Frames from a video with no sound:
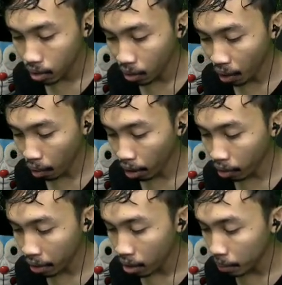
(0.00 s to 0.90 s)
Oke oke
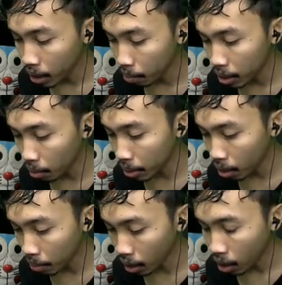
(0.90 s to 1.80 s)
oke, bentar bentar bentar
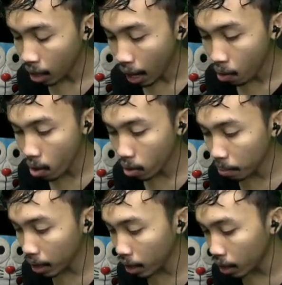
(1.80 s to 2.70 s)
bentar. Ayo ayo
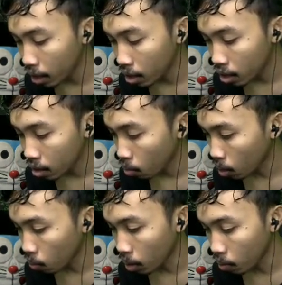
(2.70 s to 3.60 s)
gimana ini?
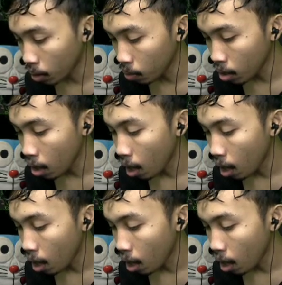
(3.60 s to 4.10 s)
Waduh waduh waduh.